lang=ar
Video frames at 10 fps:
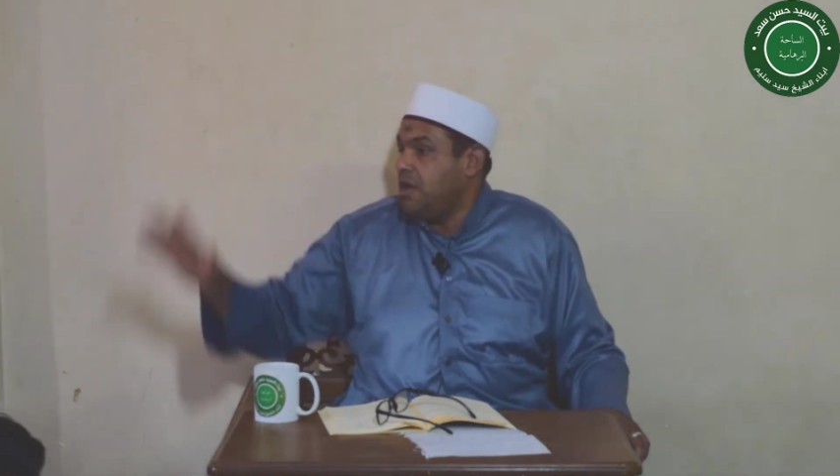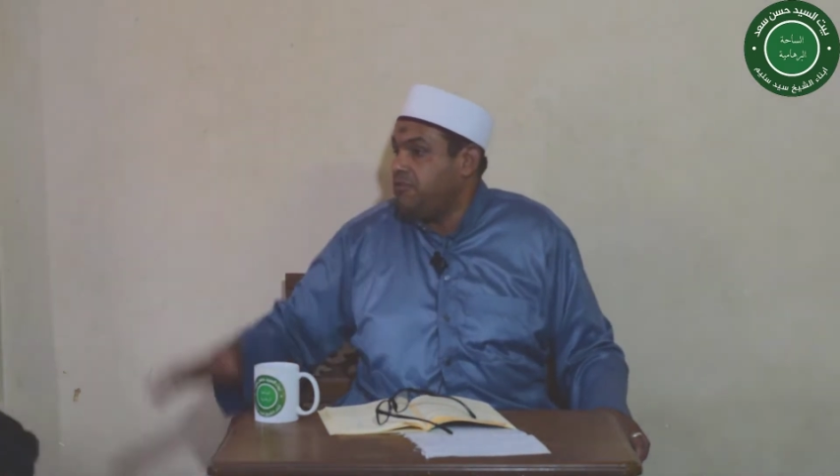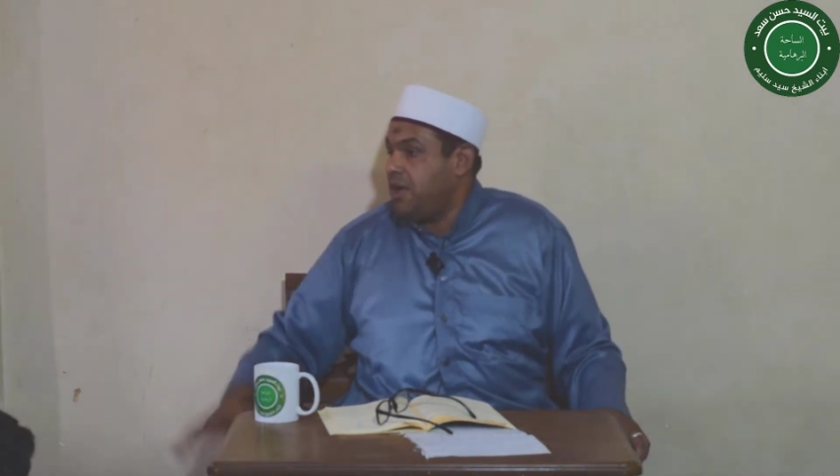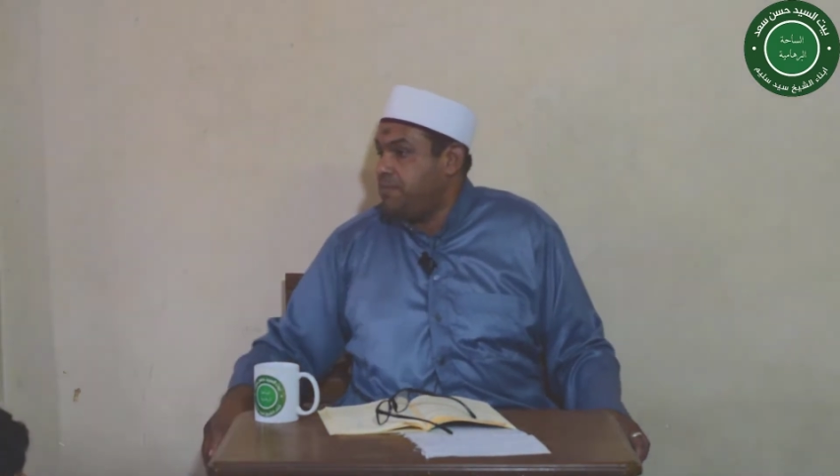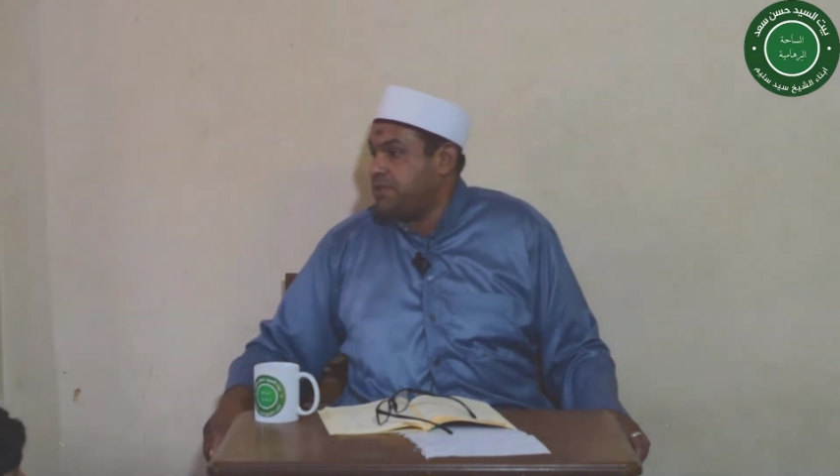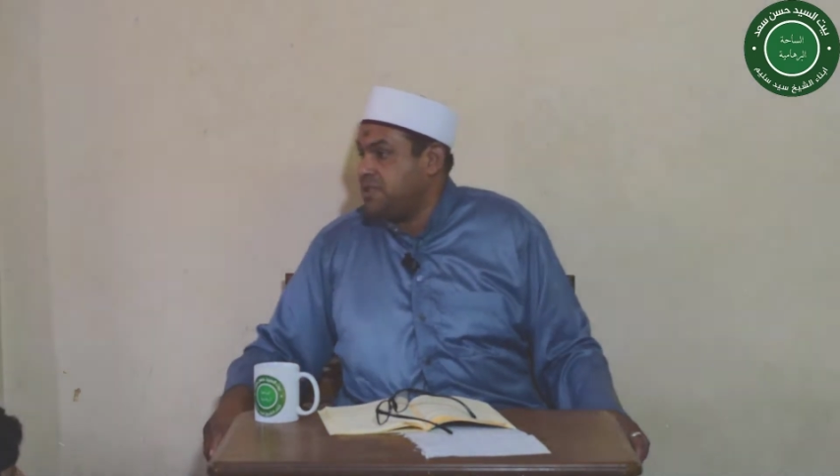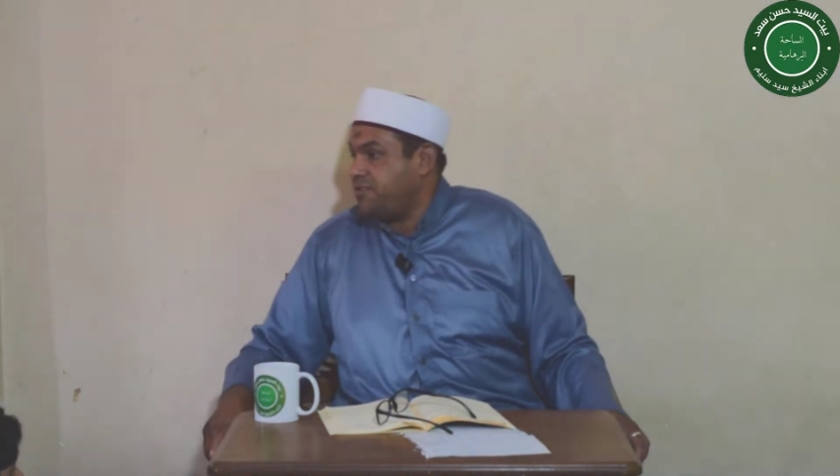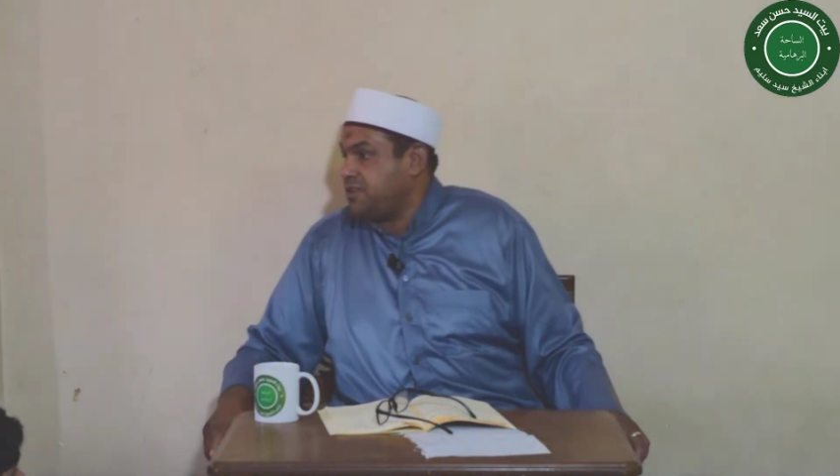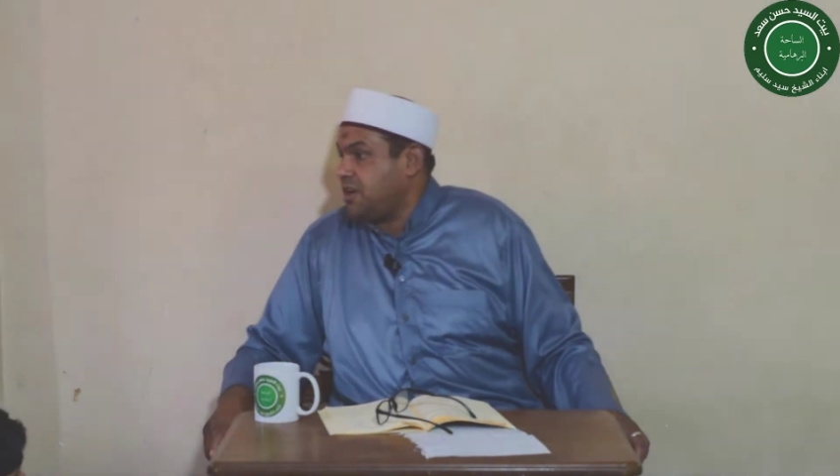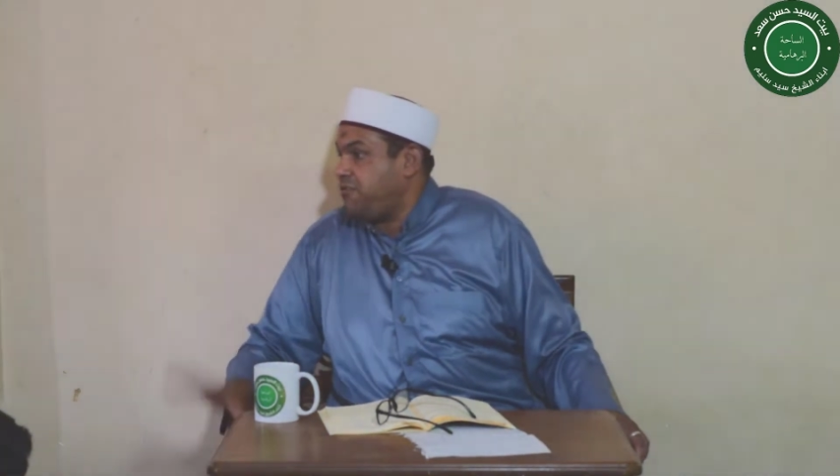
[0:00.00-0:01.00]
فاحبس
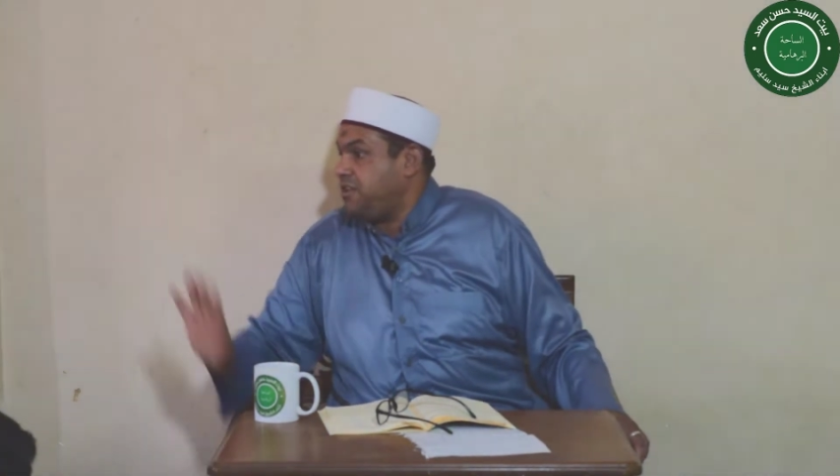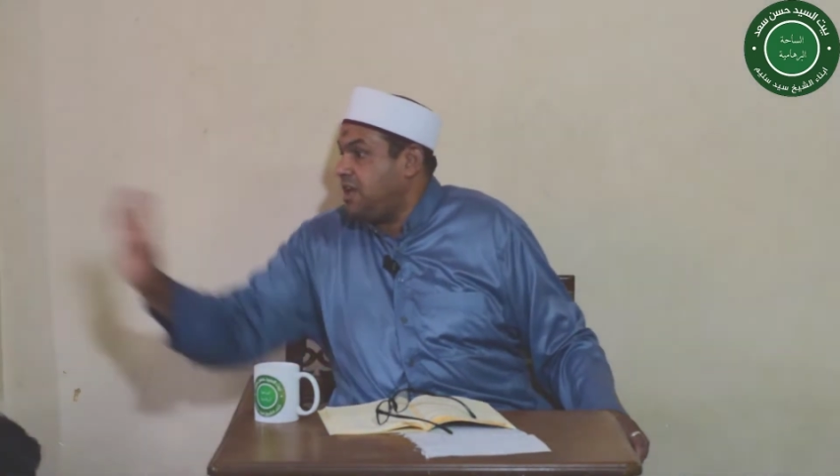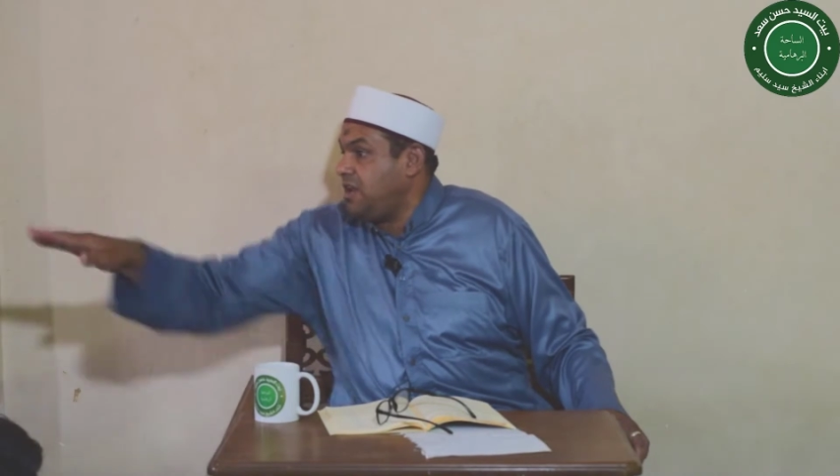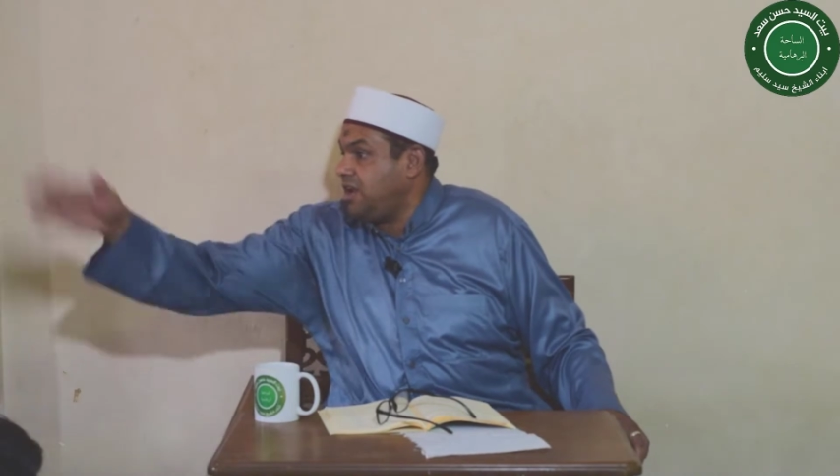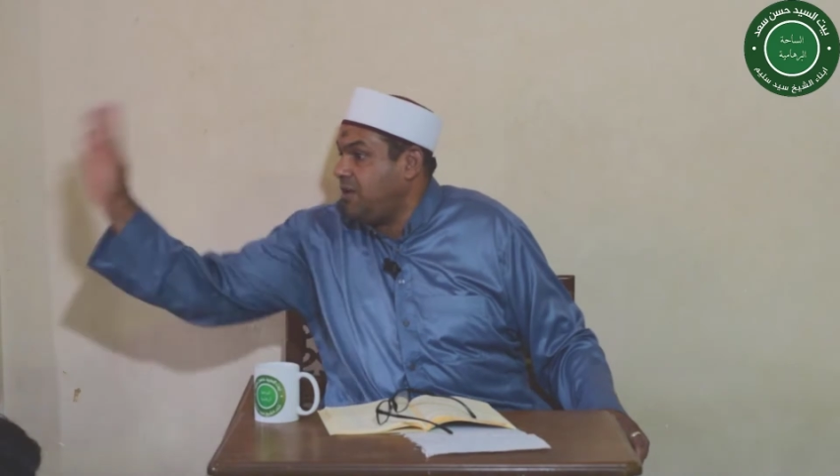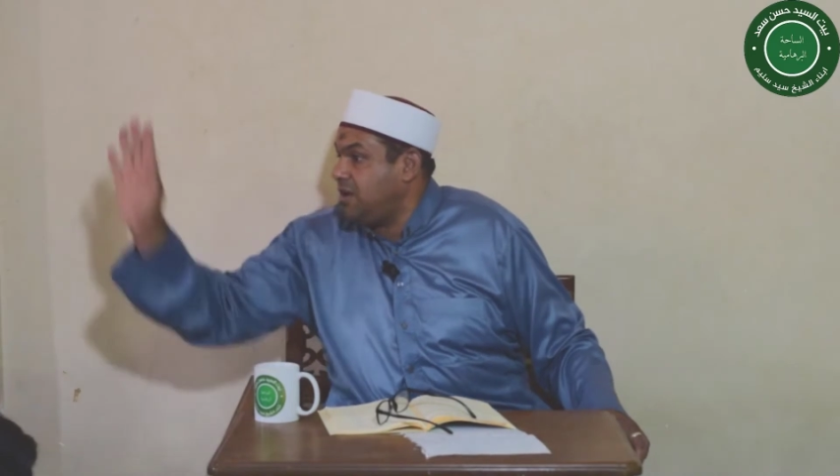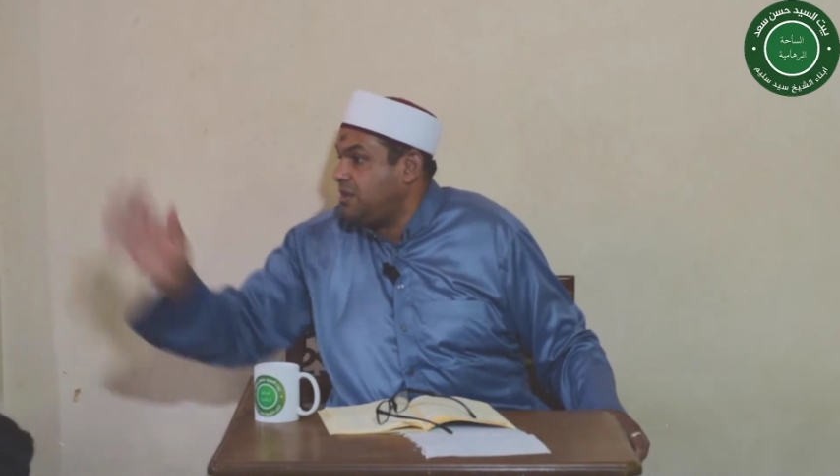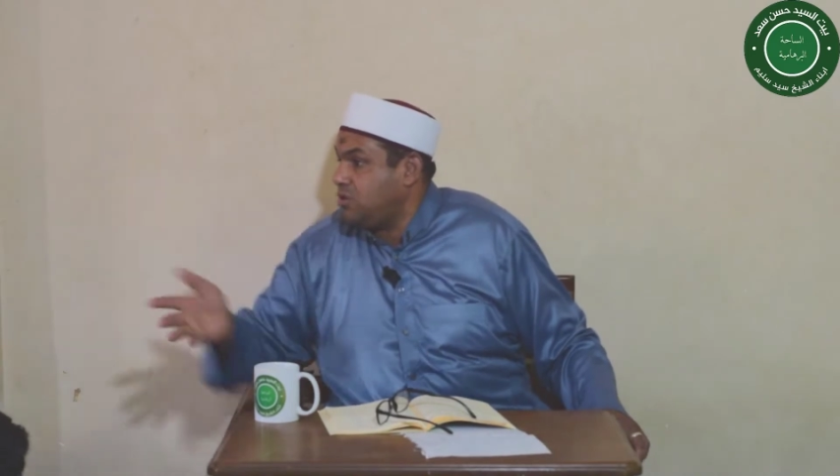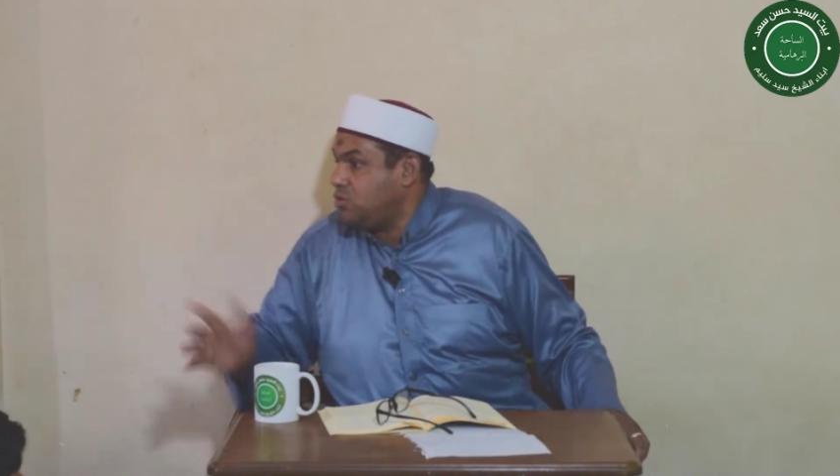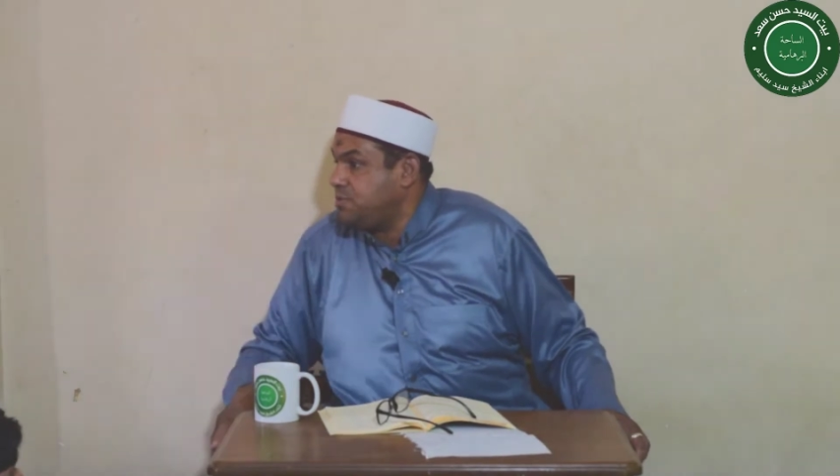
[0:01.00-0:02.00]
نفسك في دارك ولا
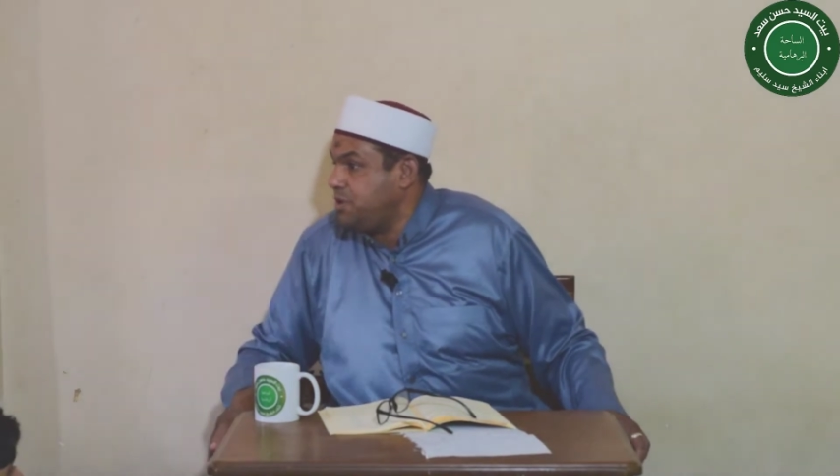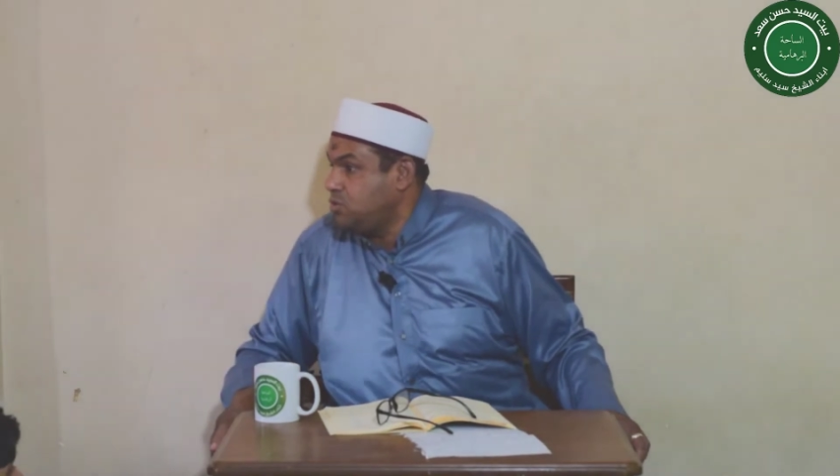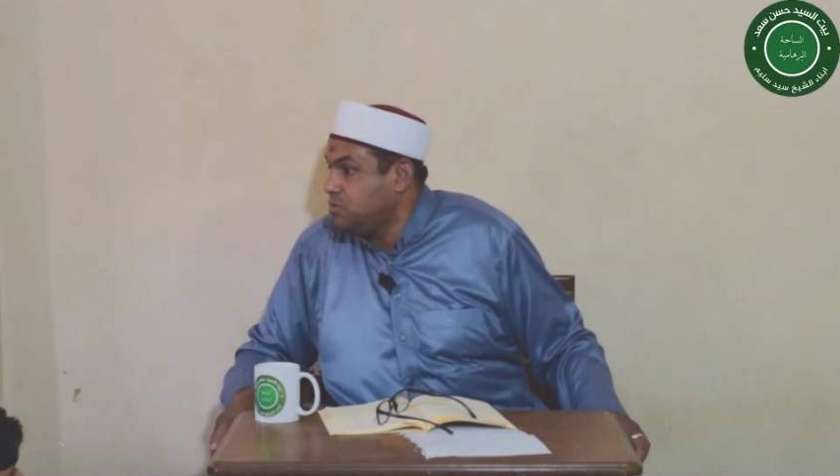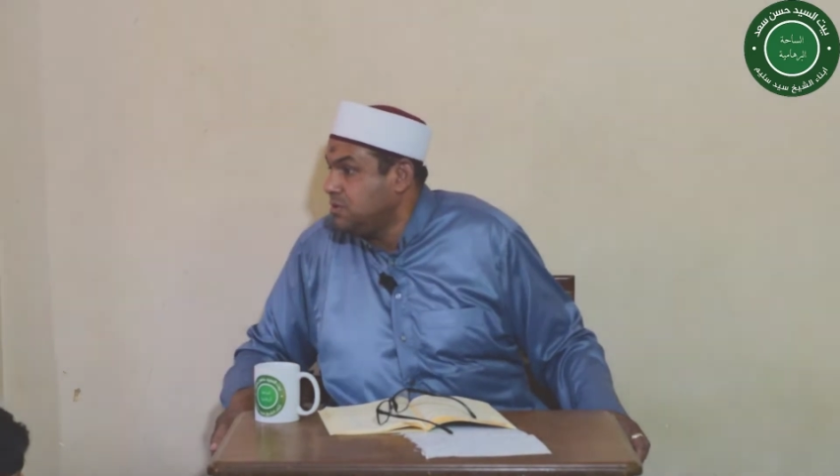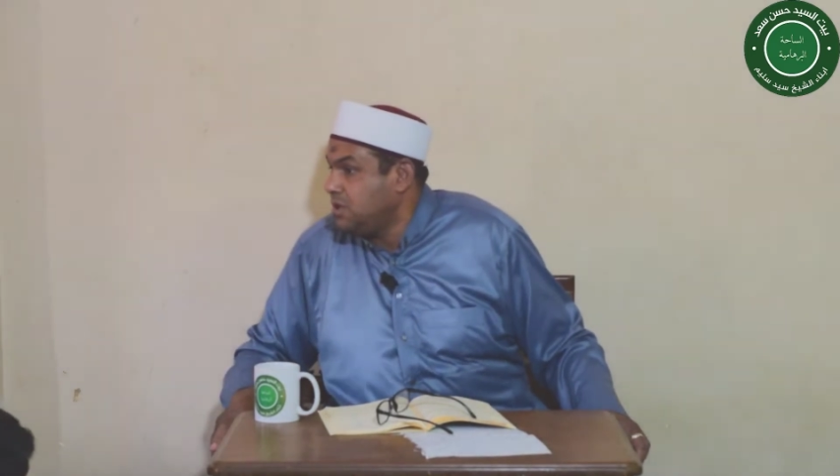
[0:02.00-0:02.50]
تخرج منه